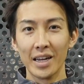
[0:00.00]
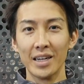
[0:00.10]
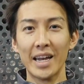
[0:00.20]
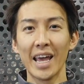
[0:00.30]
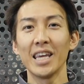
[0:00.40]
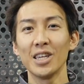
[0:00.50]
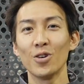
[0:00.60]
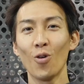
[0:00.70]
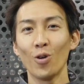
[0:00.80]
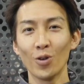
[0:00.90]
レイン
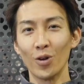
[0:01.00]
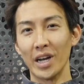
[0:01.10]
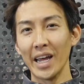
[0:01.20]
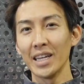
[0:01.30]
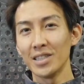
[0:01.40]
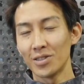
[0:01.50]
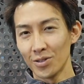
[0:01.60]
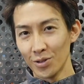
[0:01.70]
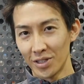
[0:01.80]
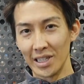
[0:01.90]
用の
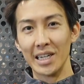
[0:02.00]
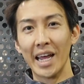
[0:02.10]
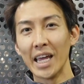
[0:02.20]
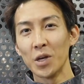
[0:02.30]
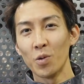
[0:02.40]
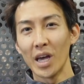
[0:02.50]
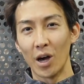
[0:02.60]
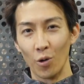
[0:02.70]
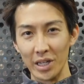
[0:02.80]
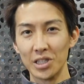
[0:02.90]
レインスーツや
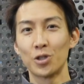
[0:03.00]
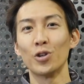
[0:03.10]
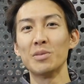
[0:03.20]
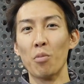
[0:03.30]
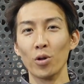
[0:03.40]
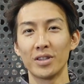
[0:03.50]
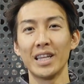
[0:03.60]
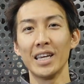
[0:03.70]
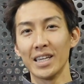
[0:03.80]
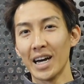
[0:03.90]
レインウェアを一緒に持っ
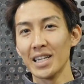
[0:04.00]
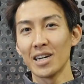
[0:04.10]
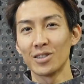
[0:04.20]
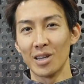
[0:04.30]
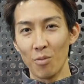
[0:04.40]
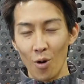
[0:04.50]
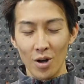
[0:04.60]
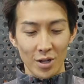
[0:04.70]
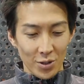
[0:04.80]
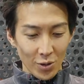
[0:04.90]
ていかなくても
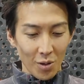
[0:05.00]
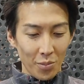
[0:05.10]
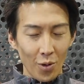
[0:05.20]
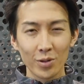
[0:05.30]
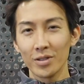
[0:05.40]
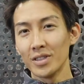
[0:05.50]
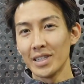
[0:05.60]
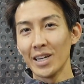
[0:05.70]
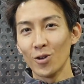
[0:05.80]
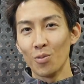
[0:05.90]
その防水
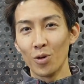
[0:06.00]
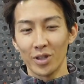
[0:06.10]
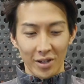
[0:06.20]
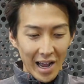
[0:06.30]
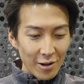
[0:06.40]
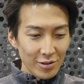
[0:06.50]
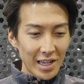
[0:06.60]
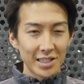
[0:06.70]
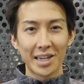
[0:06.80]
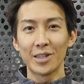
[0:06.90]
性能を持っている
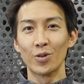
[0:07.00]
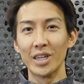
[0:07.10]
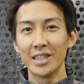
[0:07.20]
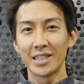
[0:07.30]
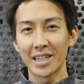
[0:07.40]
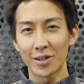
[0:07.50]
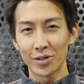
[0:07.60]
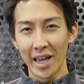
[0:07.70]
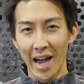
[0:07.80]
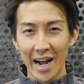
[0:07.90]
アウタージャケット1
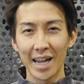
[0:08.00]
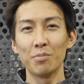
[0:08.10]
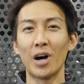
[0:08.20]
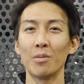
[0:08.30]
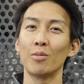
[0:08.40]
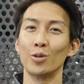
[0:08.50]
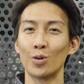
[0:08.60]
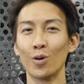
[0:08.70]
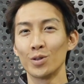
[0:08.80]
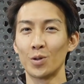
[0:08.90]
着で晴れも雨も
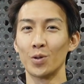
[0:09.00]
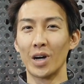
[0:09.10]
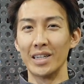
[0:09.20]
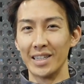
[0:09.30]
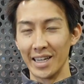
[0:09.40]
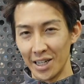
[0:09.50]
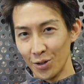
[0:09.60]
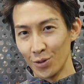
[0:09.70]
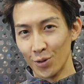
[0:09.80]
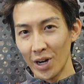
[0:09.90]
通すことができ
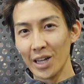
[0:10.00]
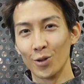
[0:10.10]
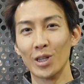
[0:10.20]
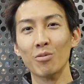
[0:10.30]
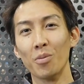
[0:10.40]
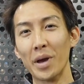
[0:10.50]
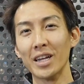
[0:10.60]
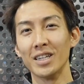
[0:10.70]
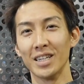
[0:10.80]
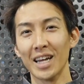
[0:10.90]
るというのがとても
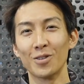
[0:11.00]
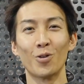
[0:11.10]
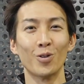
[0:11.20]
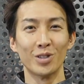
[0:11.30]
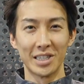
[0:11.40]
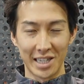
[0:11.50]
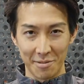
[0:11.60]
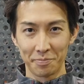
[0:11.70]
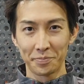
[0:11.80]
便利なところでした